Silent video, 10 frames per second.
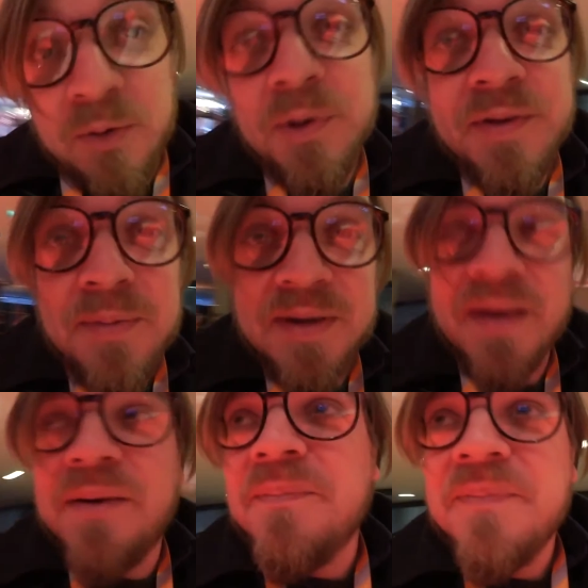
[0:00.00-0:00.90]
über den roten Teppich
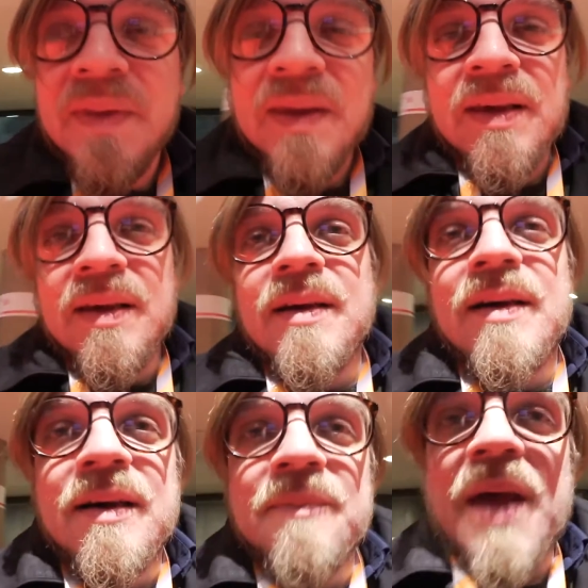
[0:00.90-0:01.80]
geht.
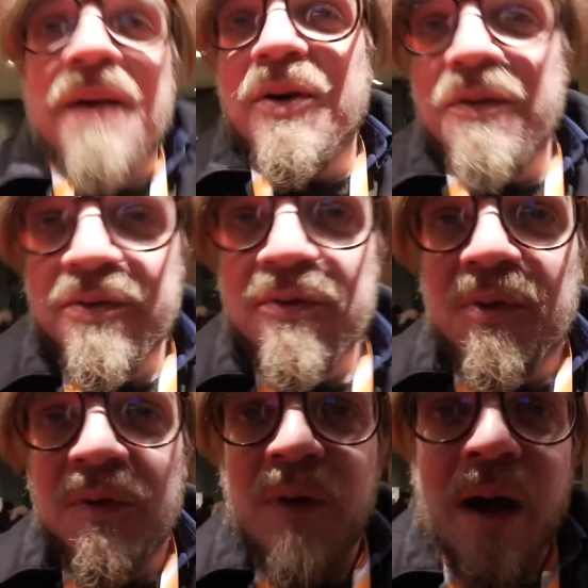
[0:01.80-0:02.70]
Ähm, aber,
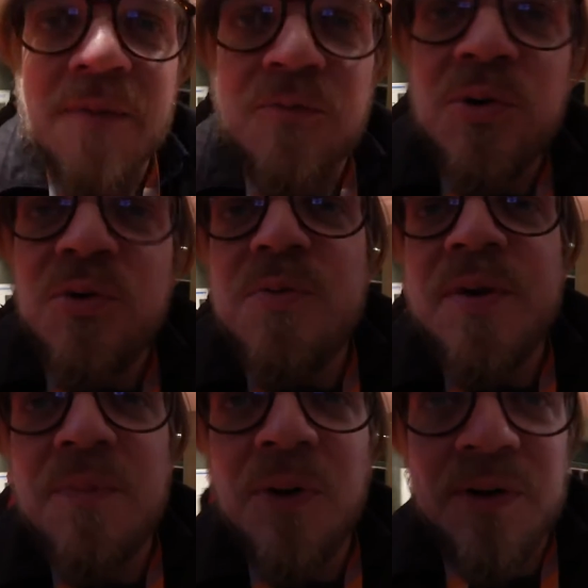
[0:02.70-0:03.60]
so, aber wohl
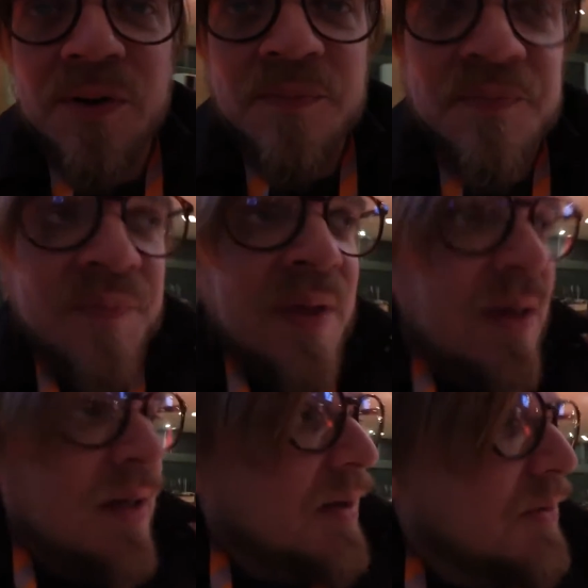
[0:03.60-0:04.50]
über die Brücke
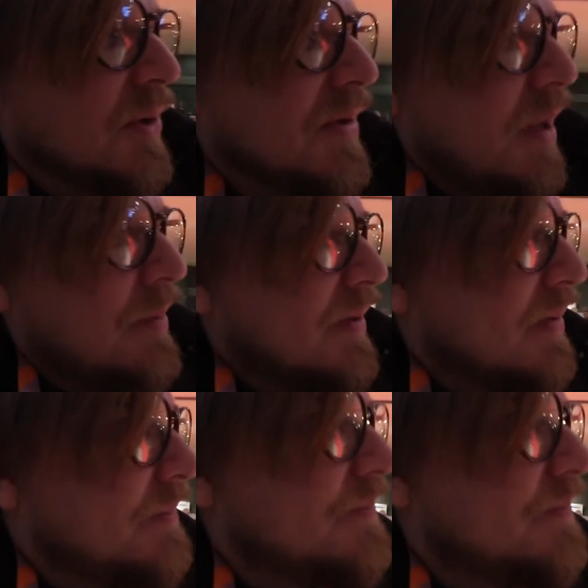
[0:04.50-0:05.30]
des roten Teppichs.